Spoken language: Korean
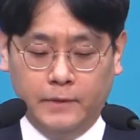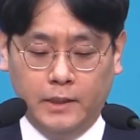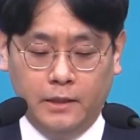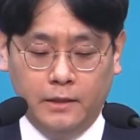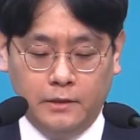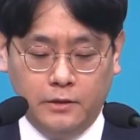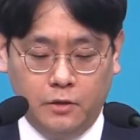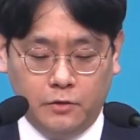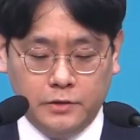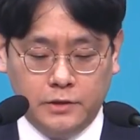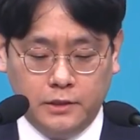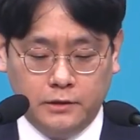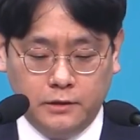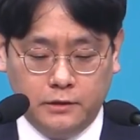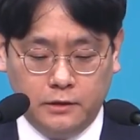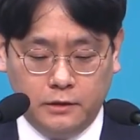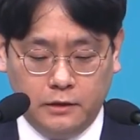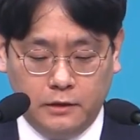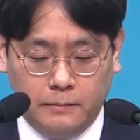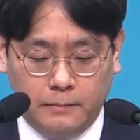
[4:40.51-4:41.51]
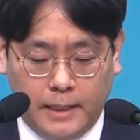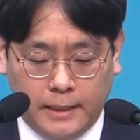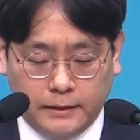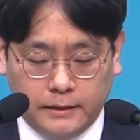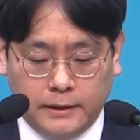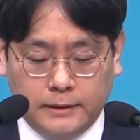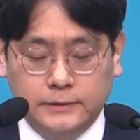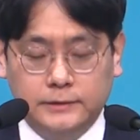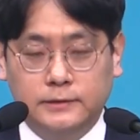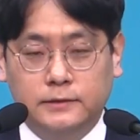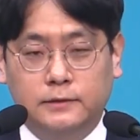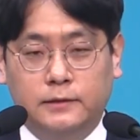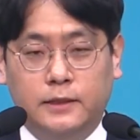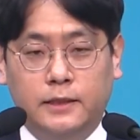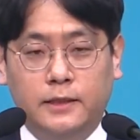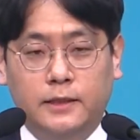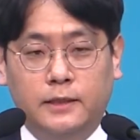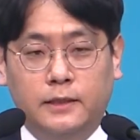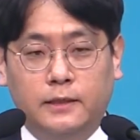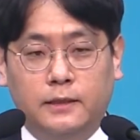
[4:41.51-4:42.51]
형제들을 만났을
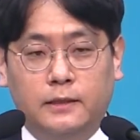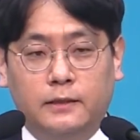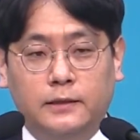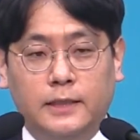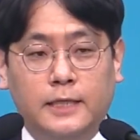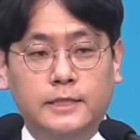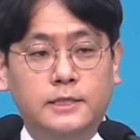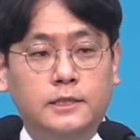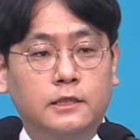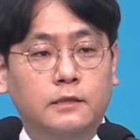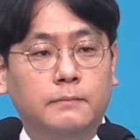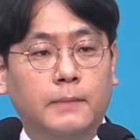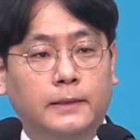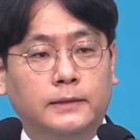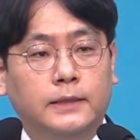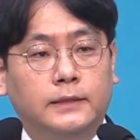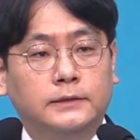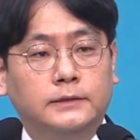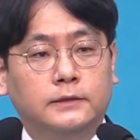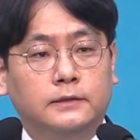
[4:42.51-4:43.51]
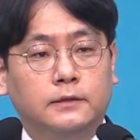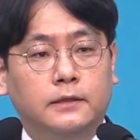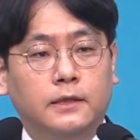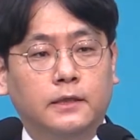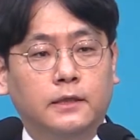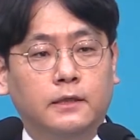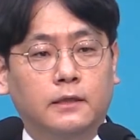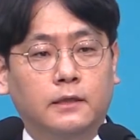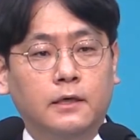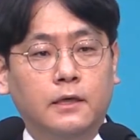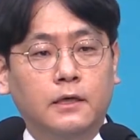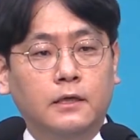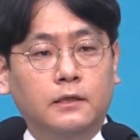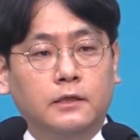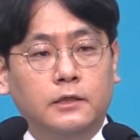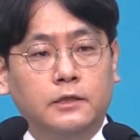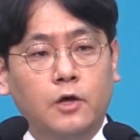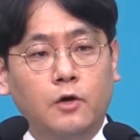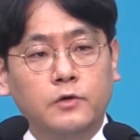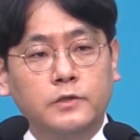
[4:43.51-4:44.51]
때 다시금 만났을 때그
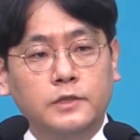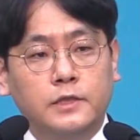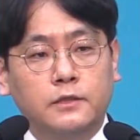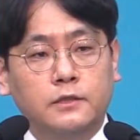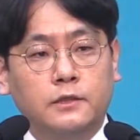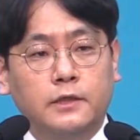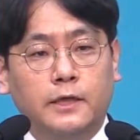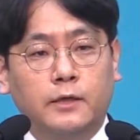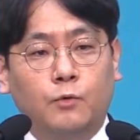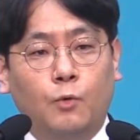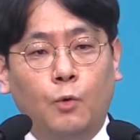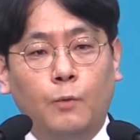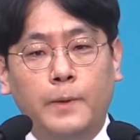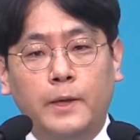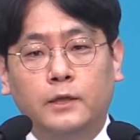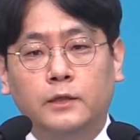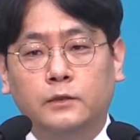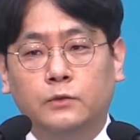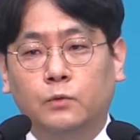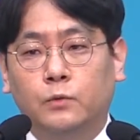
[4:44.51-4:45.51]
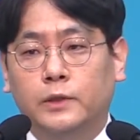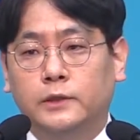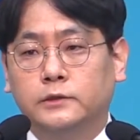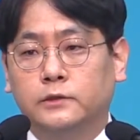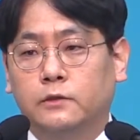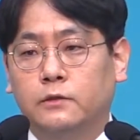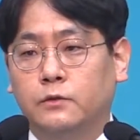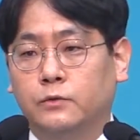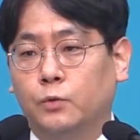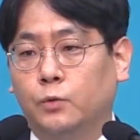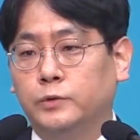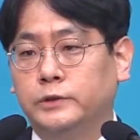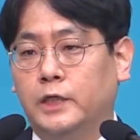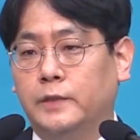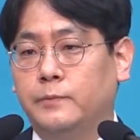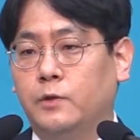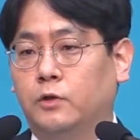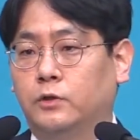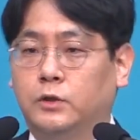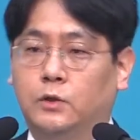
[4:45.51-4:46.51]
형제들의 고백을 통해서 요셉이
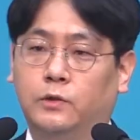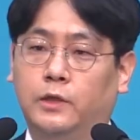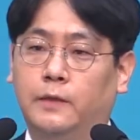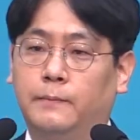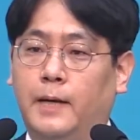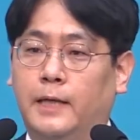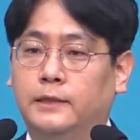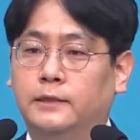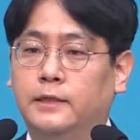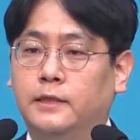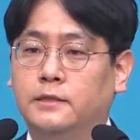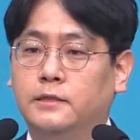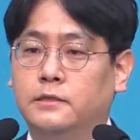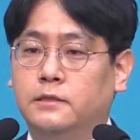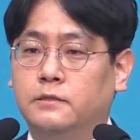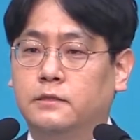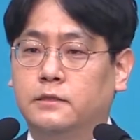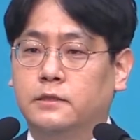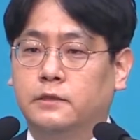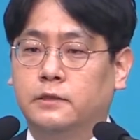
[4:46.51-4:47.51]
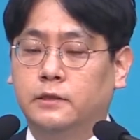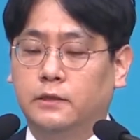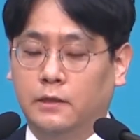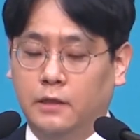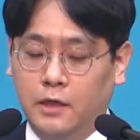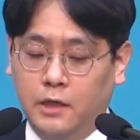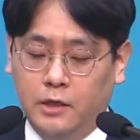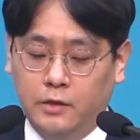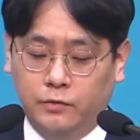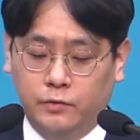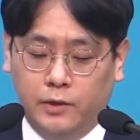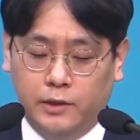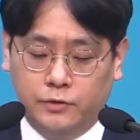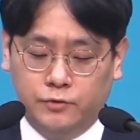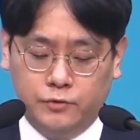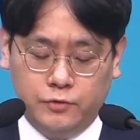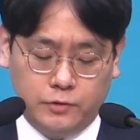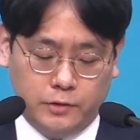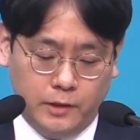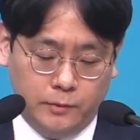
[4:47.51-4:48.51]
어떻게 반응했는지를 우리가
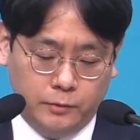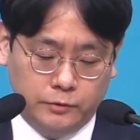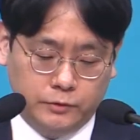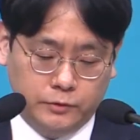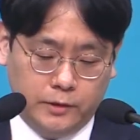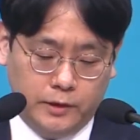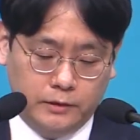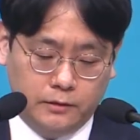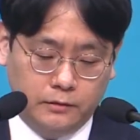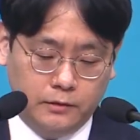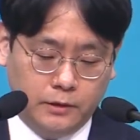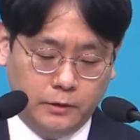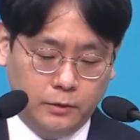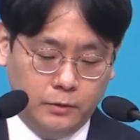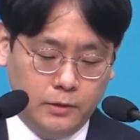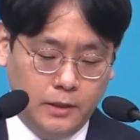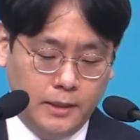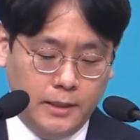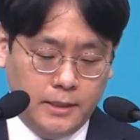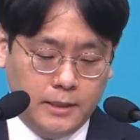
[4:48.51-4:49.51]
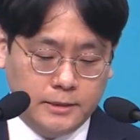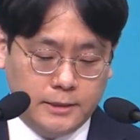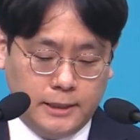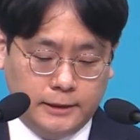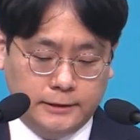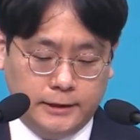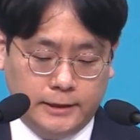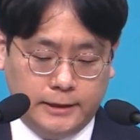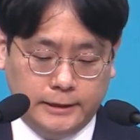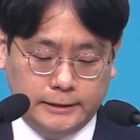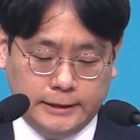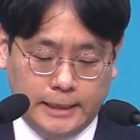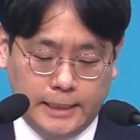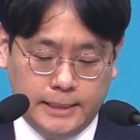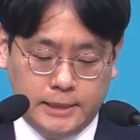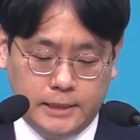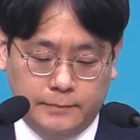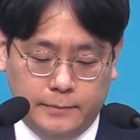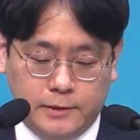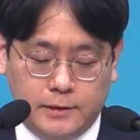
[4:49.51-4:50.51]
추측해 볼 수가 있는데요. 창세기
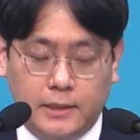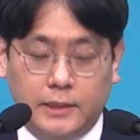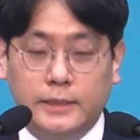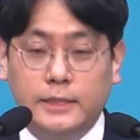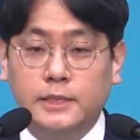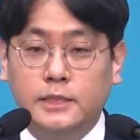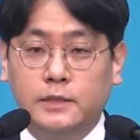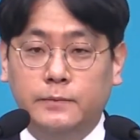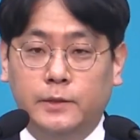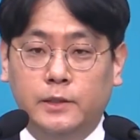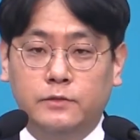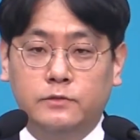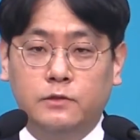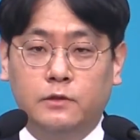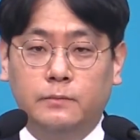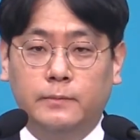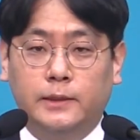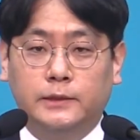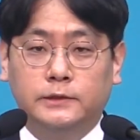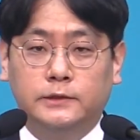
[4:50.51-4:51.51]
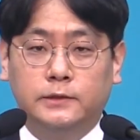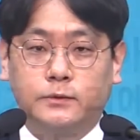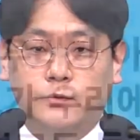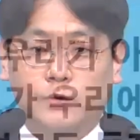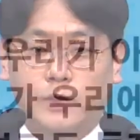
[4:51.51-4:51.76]
42장 21절 말씀 우리